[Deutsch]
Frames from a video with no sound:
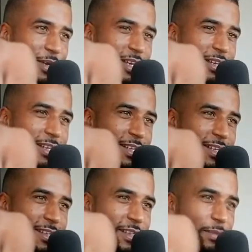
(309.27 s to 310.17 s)
Main.
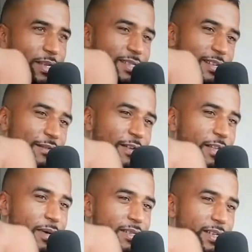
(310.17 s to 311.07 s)
Dabei ist alles, weil
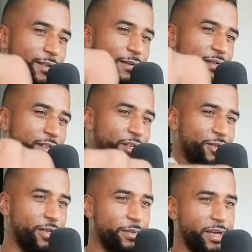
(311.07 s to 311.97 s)
dabei ist alles, weil wir sind ja
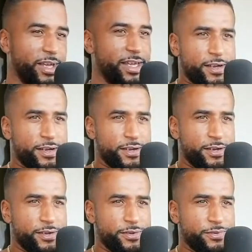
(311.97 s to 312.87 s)
schon dabei.
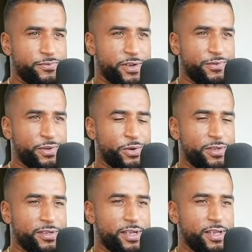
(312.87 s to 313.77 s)
Ähm, was wird
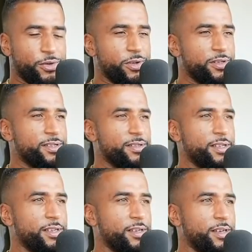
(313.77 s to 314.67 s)
heute trainiert? Heute sind
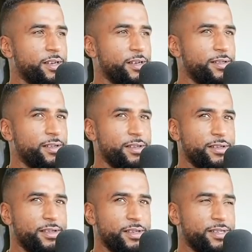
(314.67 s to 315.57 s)
die, äh,
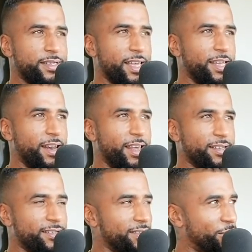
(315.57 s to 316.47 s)
die, die Stanky
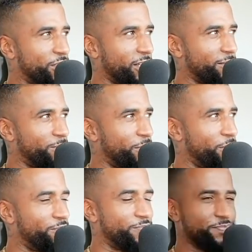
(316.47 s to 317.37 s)
Legs sind am Start, Bro.